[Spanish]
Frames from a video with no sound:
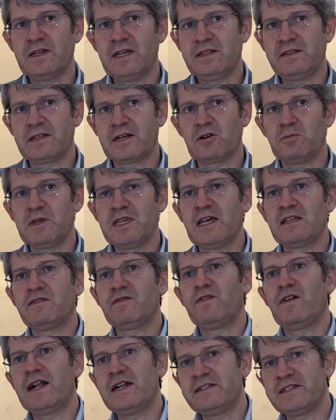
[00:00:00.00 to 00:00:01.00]
entre comillas,
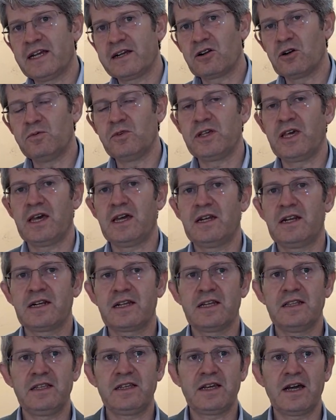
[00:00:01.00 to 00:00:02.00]
falsas comunidades
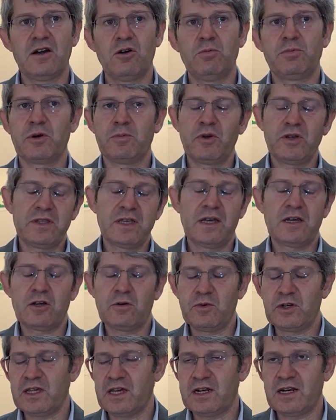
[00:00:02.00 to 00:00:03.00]
energéticas o propuestas de
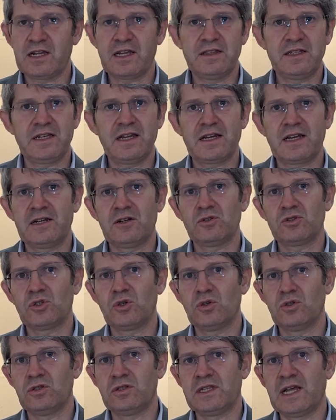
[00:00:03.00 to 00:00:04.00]
comunidad energética que no
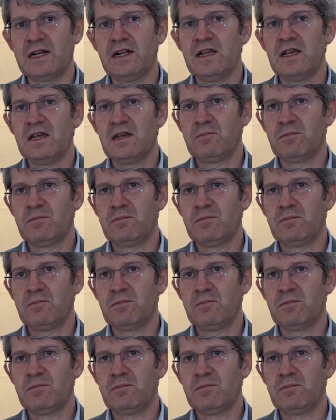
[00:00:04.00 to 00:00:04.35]
son tal.